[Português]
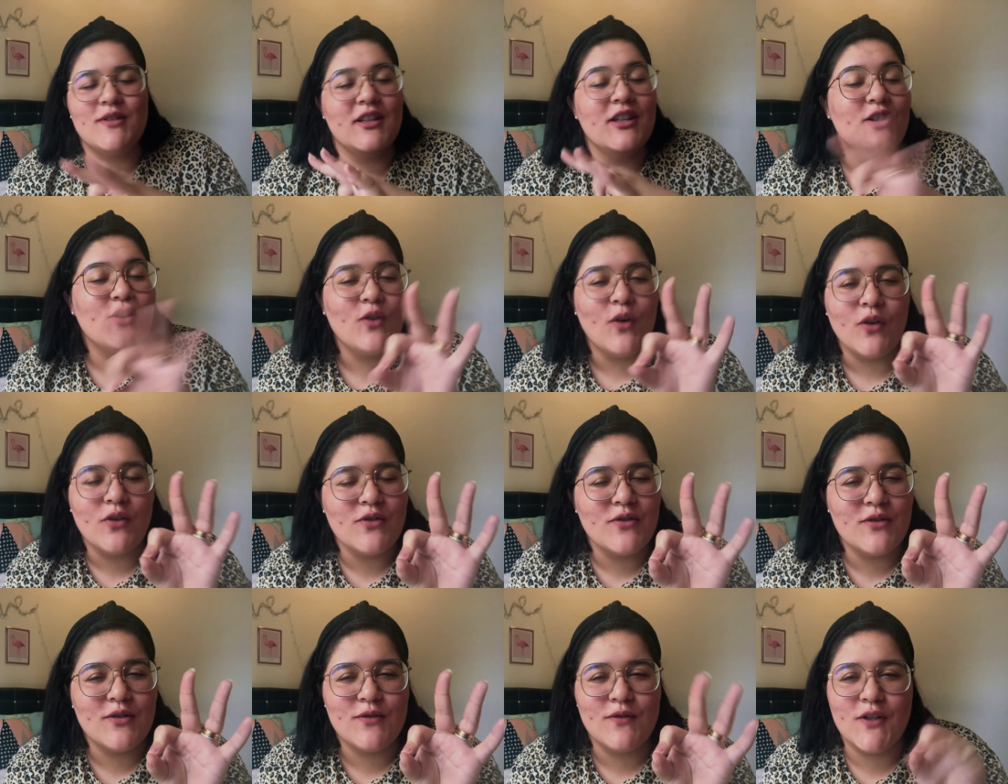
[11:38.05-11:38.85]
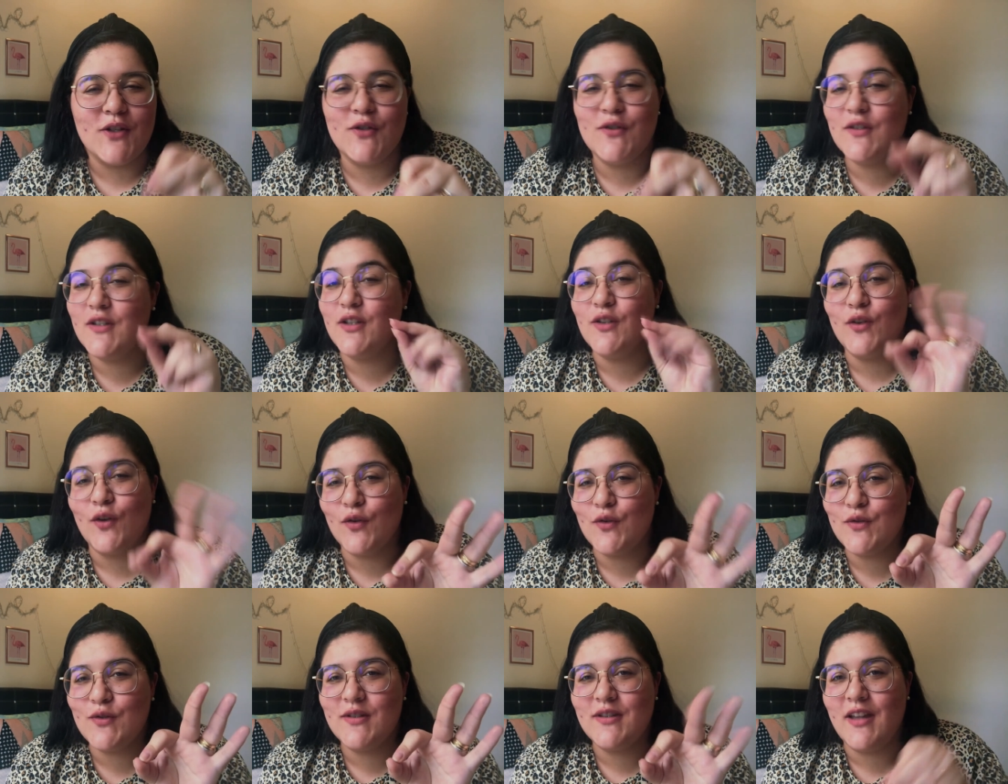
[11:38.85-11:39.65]
em todos os vídeos, em
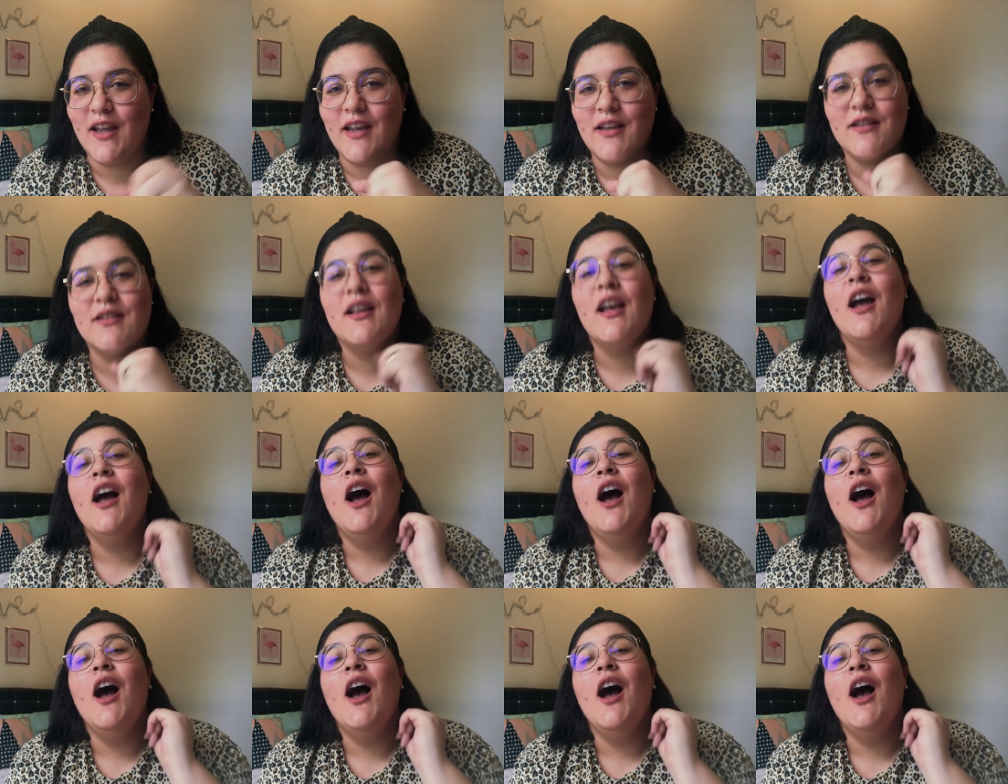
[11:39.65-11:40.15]
todos os takes.